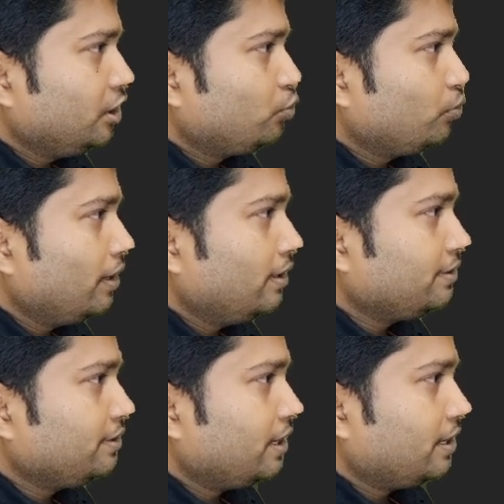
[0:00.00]

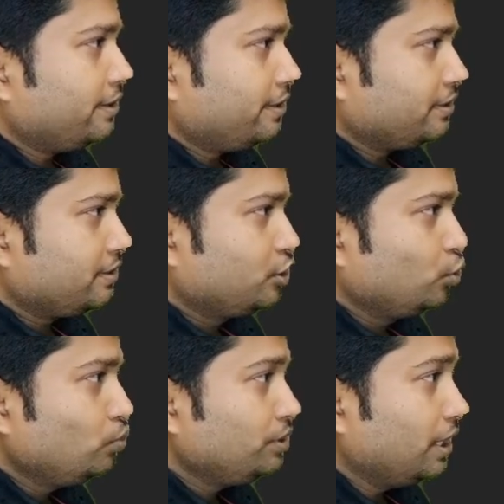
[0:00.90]
इक्वल दिया है
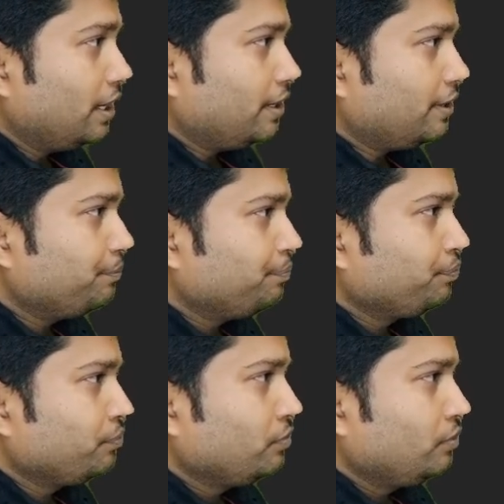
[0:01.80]
क्यों दिया है
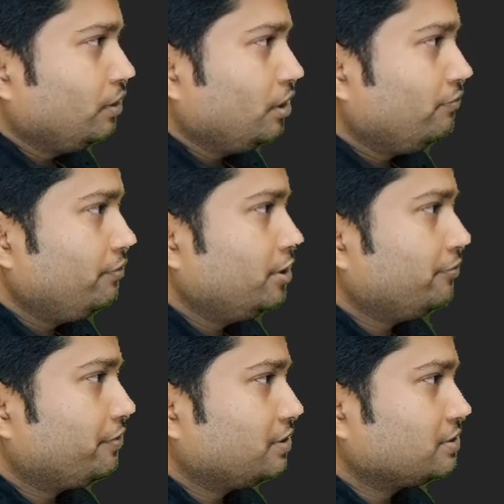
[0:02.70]
ये भी
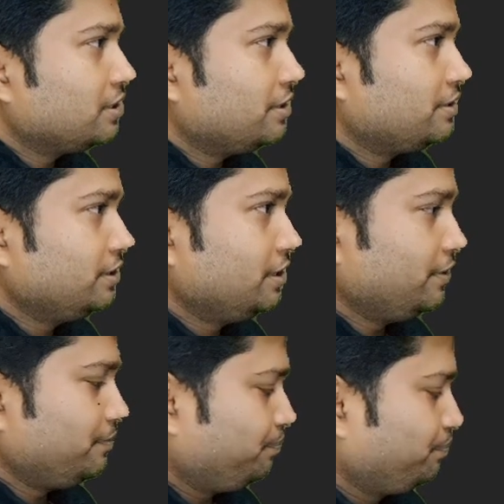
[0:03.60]
डिफरेंस है ठीक
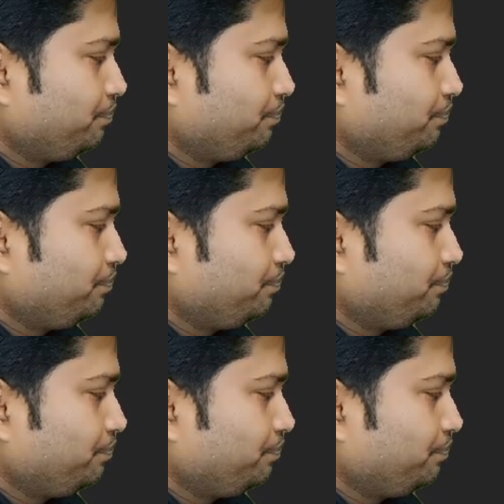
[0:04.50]
है